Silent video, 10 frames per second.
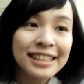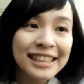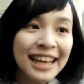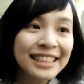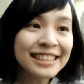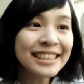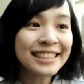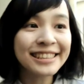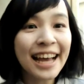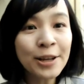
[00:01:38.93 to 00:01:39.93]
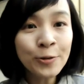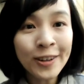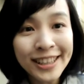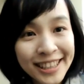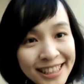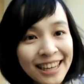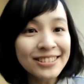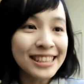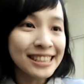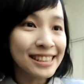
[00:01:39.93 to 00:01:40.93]
那这个单元呢，要
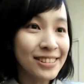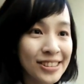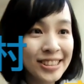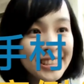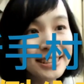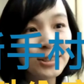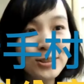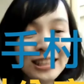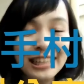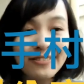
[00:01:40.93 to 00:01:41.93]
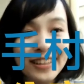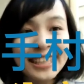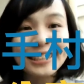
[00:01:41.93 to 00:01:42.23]
介绍的是距离 v